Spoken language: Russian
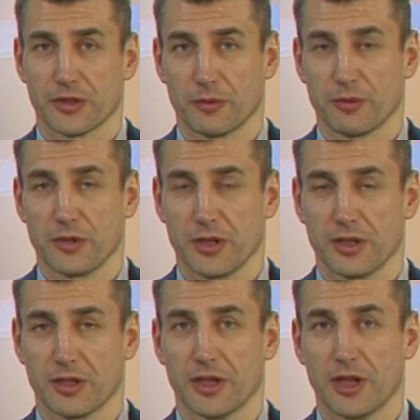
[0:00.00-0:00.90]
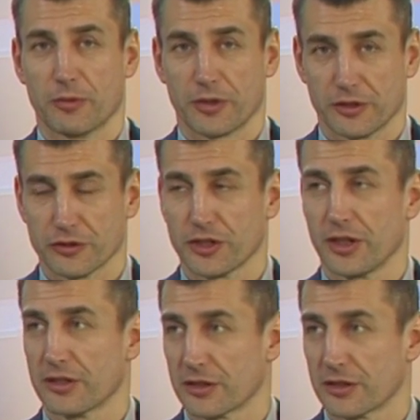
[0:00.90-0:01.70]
тем не менее, продолжает